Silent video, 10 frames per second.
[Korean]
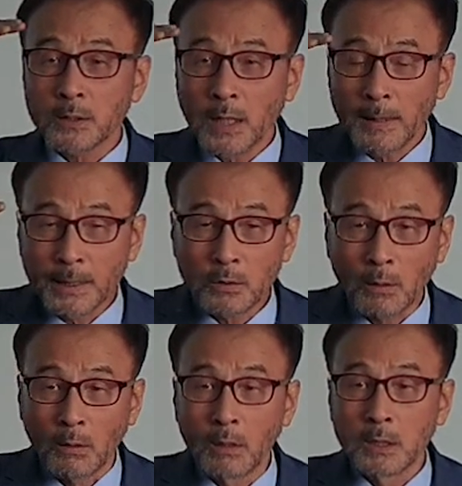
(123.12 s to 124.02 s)

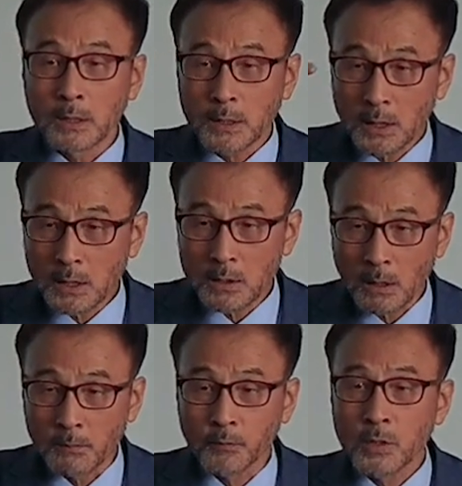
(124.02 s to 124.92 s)
테마도,
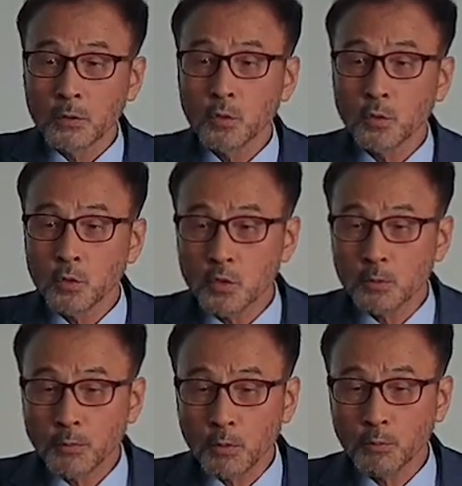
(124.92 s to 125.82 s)
이끼섬, 큐슈
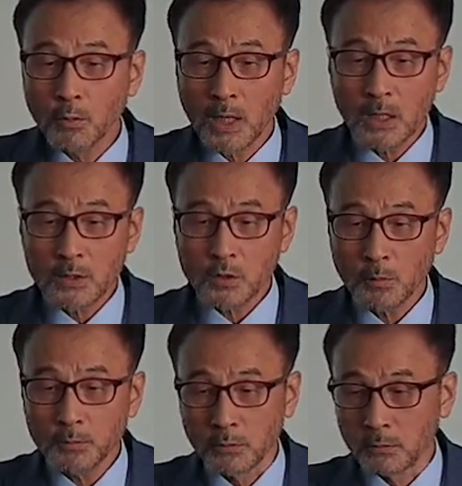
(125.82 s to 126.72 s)
북부와
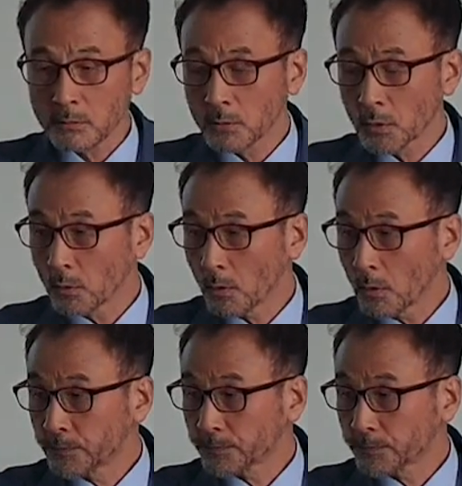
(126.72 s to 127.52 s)
서부 그리고